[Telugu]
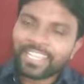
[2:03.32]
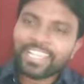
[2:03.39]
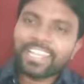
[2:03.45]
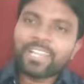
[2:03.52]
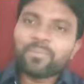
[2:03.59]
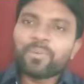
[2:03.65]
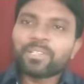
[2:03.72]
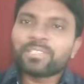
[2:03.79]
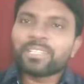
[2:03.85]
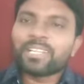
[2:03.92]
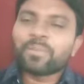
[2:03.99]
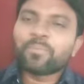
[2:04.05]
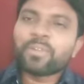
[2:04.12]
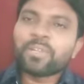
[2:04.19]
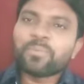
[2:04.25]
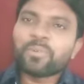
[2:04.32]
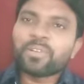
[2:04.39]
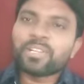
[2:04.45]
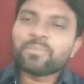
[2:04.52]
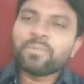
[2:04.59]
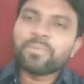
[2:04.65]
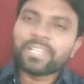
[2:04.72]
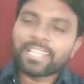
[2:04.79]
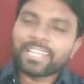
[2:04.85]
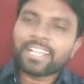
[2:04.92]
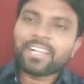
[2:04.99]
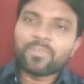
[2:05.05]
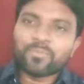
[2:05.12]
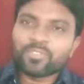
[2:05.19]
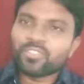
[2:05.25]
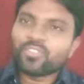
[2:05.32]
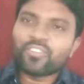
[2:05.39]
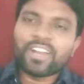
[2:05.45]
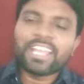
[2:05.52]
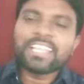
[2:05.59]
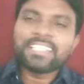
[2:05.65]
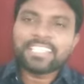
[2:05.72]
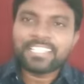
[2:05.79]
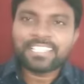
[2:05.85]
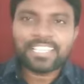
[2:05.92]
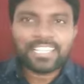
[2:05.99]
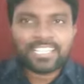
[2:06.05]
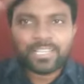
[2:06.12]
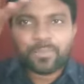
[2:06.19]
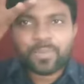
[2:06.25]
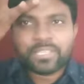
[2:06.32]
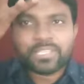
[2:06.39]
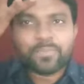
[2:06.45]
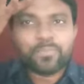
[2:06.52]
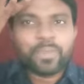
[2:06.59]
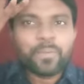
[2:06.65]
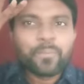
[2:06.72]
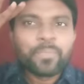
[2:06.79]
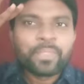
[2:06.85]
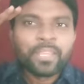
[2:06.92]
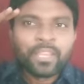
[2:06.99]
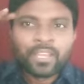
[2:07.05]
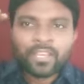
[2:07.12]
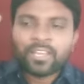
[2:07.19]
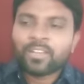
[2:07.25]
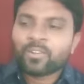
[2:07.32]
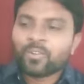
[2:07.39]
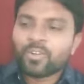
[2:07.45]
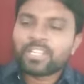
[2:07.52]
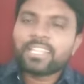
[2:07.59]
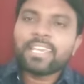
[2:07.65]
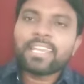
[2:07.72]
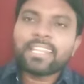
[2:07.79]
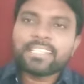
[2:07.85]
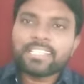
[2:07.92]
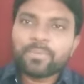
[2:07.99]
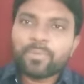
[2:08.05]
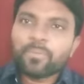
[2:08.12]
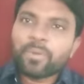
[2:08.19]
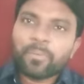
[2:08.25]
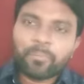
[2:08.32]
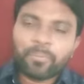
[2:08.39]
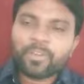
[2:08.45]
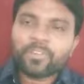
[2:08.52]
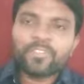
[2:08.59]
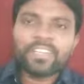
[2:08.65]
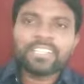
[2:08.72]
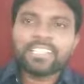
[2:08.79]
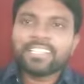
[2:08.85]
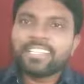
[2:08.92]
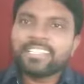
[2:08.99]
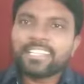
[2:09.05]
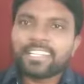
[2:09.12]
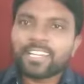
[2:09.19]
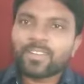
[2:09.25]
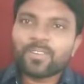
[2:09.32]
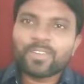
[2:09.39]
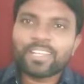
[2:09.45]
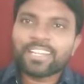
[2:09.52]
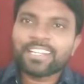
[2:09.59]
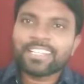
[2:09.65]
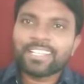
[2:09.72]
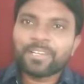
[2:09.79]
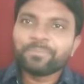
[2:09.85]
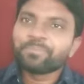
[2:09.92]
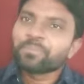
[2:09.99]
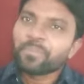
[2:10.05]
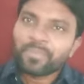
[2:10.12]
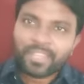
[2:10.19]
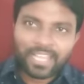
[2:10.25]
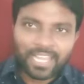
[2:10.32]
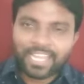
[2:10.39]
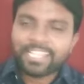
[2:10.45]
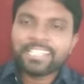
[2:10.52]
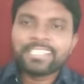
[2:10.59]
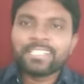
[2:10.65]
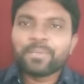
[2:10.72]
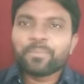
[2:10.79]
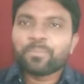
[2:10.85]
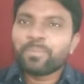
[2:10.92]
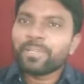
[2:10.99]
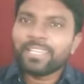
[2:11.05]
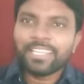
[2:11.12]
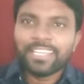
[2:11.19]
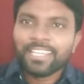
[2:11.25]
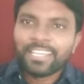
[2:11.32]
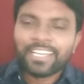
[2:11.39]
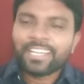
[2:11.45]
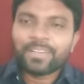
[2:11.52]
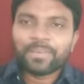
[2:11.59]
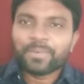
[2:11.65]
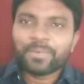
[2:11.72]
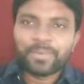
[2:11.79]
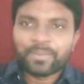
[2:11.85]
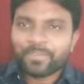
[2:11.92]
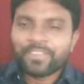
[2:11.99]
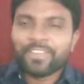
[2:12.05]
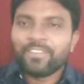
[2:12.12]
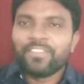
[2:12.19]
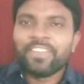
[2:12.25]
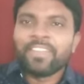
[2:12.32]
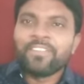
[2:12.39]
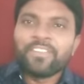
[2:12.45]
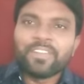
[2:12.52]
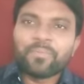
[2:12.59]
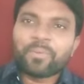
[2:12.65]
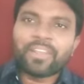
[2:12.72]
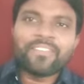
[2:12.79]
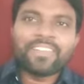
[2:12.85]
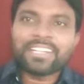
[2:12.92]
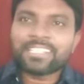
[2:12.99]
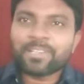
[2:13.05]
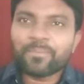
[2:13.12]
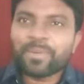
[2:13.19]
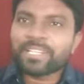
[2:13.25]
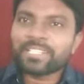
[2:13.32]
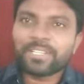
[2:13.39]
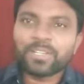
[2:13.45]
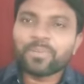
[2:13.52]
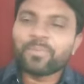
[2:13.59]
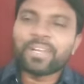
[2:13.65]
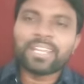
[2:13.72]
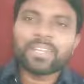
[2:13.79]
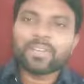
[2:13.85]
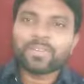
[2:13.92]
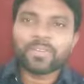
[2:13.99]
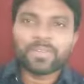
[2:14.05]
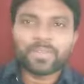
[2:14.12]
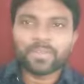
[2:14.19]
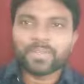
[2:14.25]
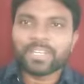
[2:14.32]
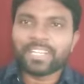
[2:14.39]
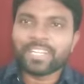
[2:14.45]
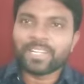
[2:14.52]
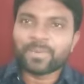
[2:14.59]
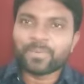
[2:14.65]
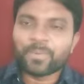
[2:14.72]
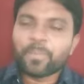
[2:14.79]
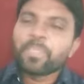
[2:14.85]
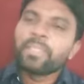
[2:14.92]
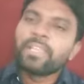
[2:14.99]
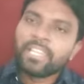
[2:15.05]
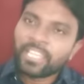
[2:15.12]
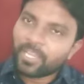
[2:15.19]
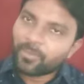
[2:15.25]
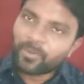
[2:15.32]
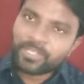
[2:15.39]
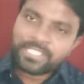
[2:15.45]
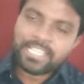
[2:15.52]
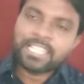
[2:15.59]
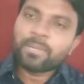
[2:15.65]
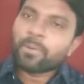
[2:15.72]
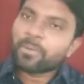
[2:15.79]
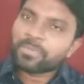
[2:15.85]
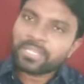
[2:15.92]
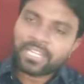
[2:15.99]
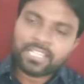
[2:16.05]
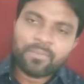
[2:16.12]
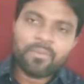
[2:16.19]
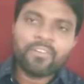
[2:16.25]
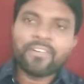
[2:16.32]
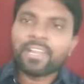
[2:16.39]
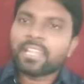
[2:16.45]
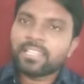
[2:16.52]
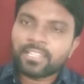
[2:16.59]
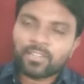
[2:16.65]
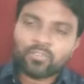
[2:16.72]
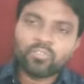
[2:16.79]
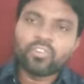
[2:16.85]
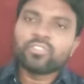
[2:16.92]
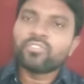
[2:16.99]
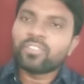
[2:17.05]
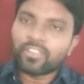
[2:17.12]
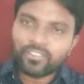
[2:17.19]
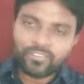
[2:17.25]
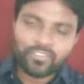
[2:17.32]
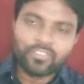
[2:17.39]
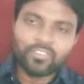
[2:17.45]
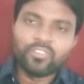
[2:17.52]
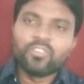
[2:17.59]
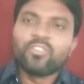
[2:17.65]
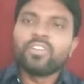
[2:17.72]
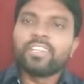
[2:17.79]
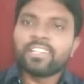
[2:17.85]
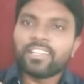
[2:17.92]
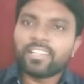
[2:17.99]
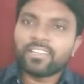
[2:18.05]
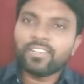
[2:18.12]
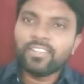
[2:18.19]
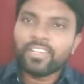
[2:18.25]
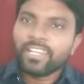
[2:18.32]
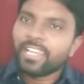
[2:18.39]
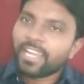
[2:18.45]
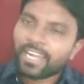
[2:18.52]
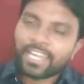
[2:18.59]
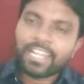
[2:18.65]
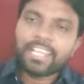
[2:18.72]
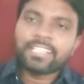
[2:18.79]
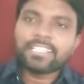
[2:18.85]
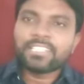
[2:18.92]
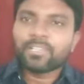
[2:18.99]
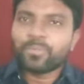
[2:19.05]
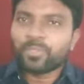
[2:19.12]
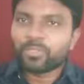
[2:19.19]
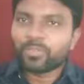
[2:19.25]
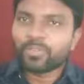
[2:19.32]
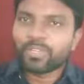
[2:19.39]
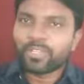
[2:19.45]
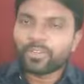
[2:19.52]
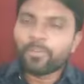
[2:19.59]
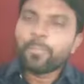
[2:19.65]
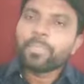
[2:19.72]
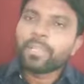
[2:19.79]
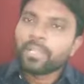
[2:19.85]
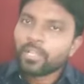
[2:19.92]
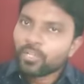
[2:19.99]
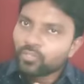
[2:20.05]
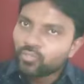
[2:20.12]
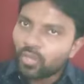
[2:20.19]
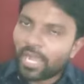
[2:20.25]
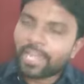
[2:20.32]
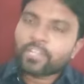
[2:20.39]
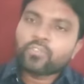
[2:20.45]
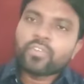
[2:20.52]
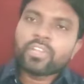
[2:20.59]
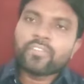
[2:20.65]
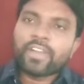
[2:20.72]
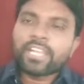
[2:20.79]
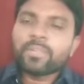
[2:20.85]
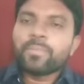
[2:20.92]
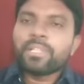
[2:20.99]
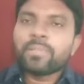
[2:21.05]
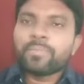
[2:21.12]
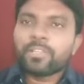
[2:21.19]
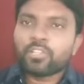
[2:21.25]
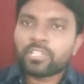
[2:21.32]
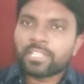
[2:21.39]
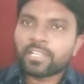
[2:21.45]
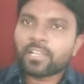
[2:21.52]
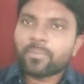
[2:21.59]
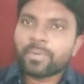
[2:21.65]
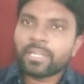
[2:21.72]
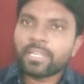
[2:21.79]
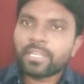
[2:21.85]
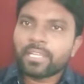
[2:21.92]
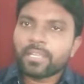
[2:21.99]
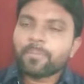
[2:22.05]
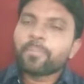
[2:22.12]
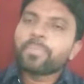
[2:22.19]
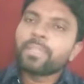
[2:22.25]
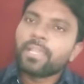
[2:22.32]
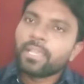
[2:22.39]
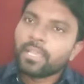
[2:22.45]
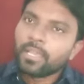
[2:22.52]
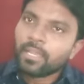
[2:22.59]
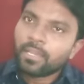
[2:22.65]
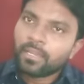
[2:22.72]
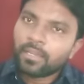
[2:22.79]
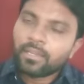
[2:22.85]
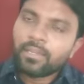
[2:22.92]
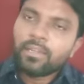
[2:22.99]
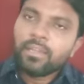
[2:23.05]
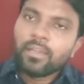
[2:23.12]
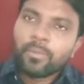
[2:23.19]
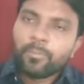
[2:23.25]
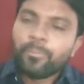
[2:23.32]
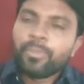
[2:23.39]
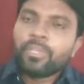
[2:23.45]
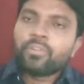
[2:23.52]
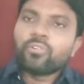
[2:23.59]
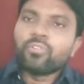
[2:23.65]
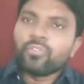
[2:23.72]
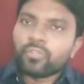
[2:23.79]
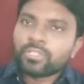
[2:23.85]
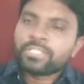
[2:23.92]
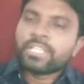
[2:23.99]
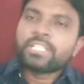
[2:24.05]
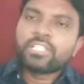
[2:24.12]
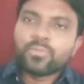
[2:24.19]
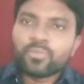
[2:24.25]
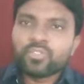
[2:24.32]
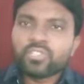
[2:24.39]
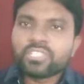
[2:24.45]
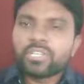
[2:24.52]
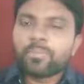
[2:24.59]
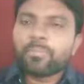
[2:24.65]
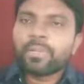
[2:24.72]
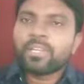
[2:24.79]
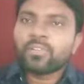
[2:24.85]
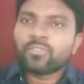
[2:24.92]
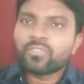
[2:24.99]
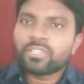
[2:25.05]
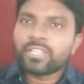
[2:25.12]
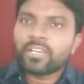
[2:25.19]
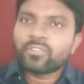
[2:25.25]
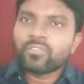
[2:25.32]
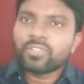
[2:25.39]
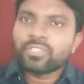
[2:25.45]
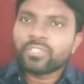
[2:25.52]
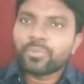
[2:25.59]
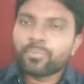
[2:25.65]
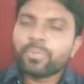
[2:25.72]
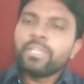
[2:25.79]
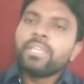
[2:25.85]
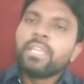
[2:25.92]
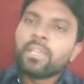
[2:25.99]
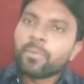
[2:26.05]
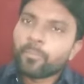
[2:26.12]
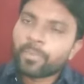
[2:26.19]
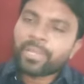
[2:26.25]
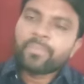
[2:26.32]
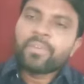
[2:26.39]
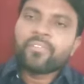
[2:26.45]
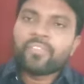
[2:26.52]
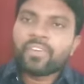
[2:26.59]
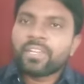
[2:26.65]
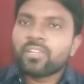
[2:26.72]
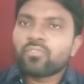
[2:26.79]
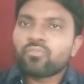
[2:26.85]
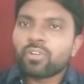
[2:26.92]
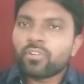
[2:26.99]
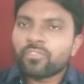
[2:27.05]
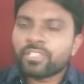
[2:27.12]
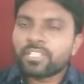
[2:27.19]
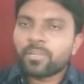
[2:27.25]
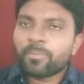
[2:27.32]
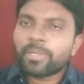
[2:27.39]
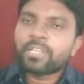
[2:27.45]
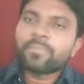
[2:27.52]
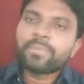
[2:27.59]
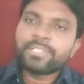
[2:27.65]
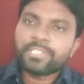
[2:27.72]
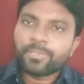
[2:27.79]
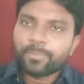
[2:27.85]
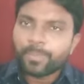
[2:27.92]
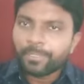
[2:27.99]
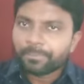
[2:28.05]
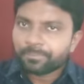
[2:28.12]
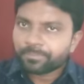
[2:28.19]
ఏనే మొత్తం డప్పు డప్పు కొట్టి మమ్మల్ని వెనక ముందు వాయించేశారని చెప్పి చెప్పి కొట్టారని చెప్పి మా పరువు అయితే తీసేటట్లున్నారు కదా అని చెప్పి వీళ్ళు ప్రైవేట్ సంభాషణలో మాట్లాడుకుంటూ ఉంటారేమో ఏమో చంద్రబాబు సార్ అయితే మా వాళ్ళందరినీ కొడుతున్నారు ఫుల్ కొట్టినారు అని అయితే చెబుతూ ఉన్నారు సో అటువంటి వాటి మీద మీరు తిరగబడండి మీరు జడ్జి ముందు చెప్పండి కొట్టారు అని చెప్పి మనం ఎవరిని కూడా వదిలిపెట్టమని చెప్పి